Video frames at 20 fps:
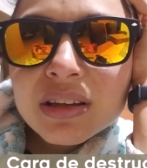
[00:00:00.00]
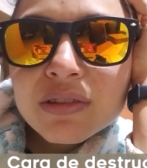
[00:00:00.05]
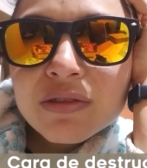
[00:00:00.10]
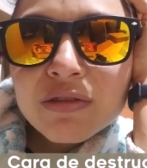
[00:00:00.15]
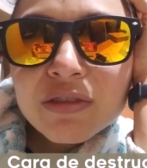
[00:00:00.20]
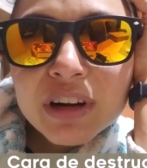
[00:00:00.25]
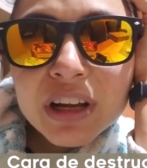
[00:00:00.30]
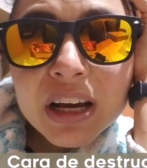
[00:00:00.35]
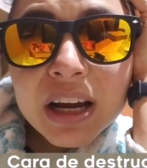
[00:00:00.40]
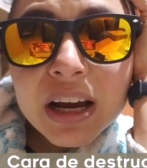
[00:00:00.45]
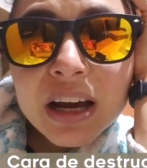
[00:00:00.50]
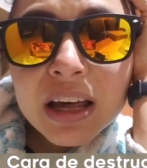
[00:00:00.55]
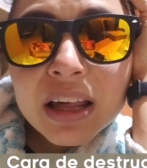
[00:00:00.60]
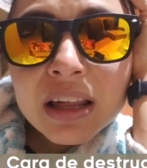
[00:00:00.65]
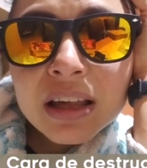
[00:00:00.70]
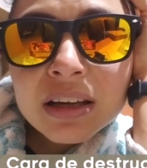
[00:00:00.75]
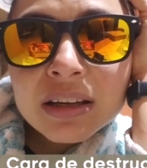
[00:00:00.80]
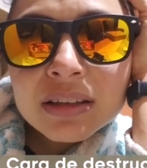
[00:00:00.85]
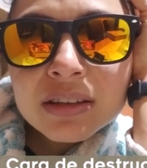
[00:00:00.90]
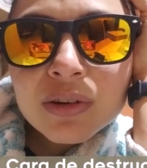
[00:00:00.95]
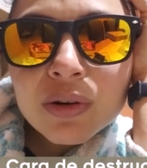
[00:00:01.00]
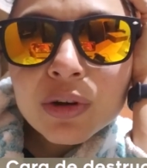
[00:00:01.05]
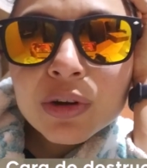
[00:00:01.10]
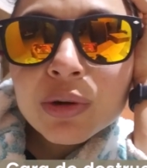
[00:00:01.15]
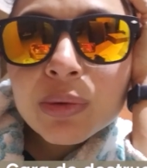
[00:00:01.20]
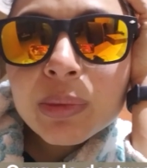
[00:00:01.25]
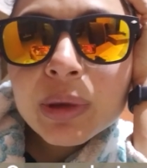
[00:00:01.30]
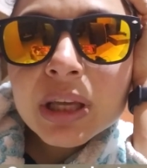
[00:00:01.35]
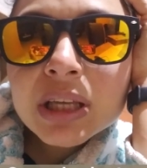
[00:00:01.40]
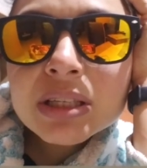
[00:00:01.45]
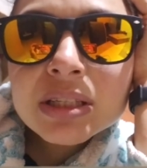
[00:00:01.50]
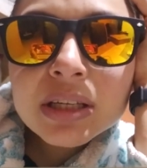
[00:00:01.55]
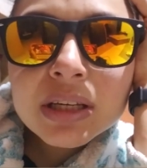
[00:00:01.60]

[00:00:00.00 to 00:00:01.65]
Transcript: fregada. Hoy no me quise